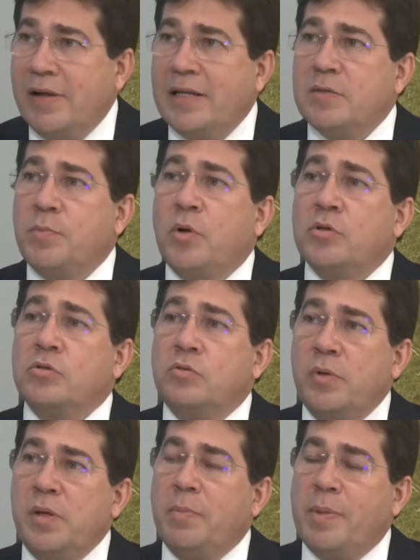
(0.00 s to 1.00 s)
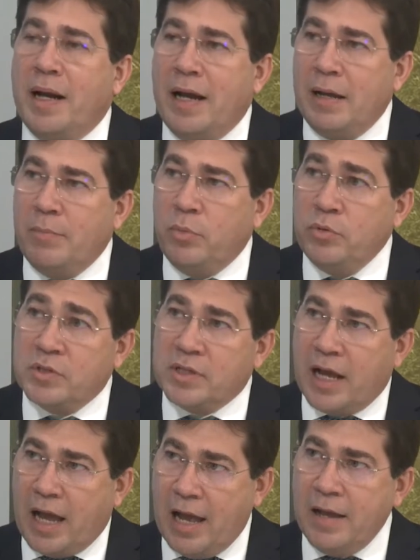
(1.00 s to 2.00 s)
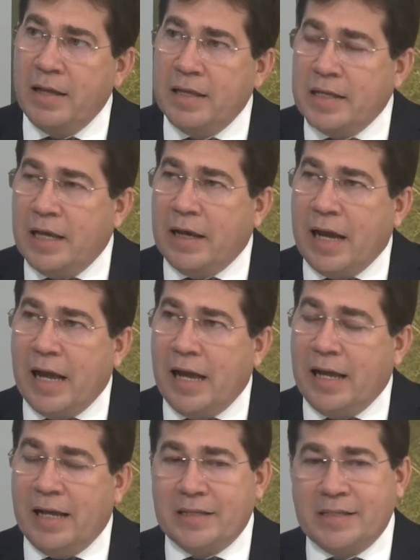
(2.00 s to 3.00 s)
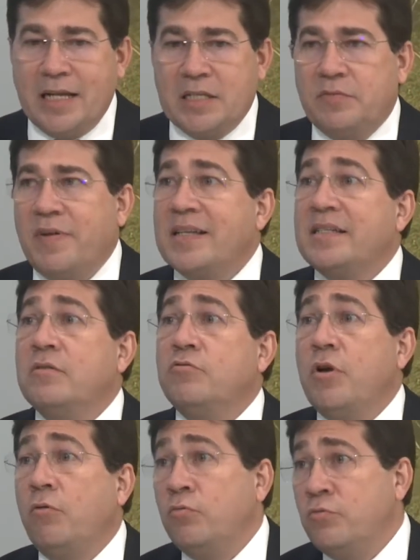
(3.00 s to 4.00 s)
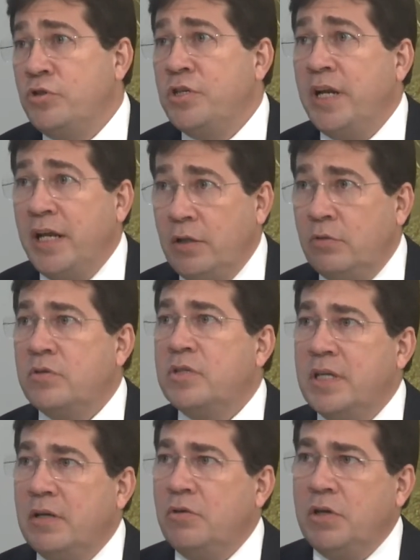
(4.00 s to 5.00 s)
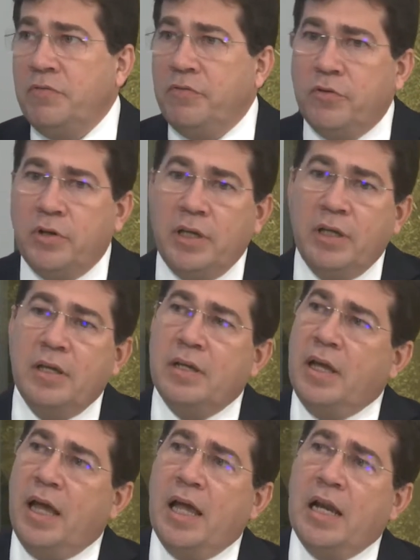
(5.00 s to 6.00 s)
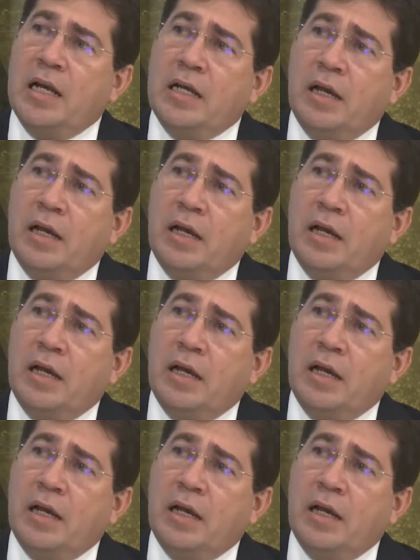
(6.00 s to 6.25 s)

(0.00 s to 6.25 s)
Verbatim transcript: elas possuem para buscar a satisfação de algum direito seu que foi é,